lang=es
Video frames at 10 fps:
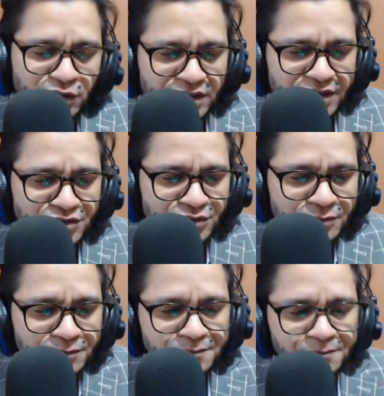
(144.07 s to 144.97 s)
noten en eso.
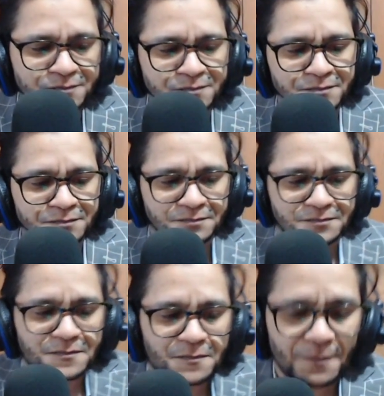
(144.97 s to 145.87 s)
Bandy,
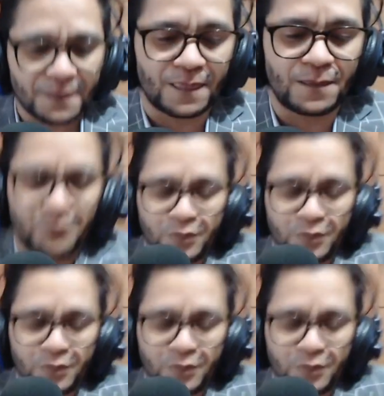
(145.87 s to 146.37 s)
mira, Bandy,